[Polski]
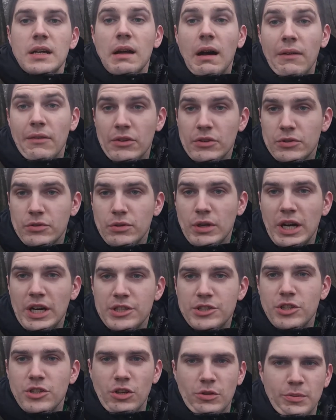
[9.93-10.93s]
A więc
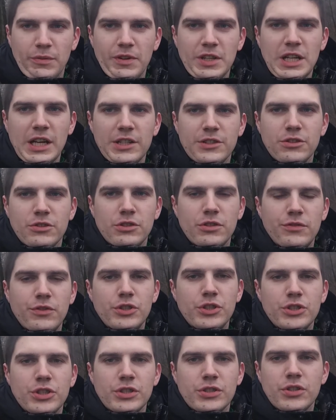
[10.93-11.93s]
słuchajcie i odpowiadajcie
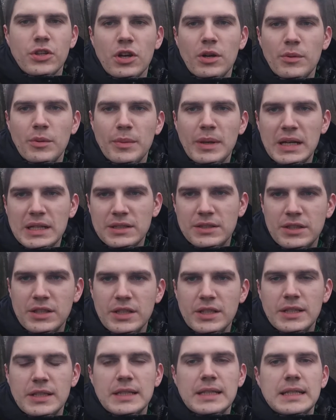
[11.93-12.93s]
oczywiście. Co robi Barty,
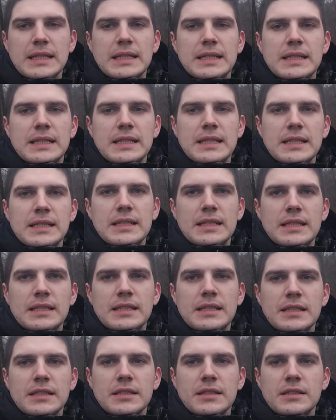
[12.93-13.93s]
y,
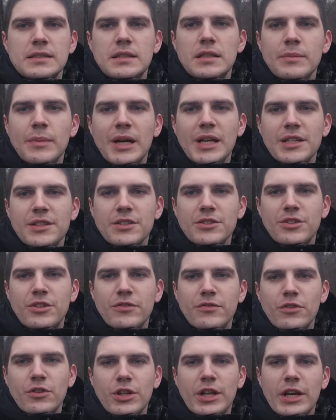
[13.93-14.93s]
gdy ma jeden
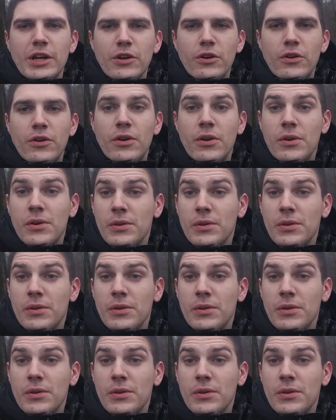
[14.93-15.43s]
dzień wolnego?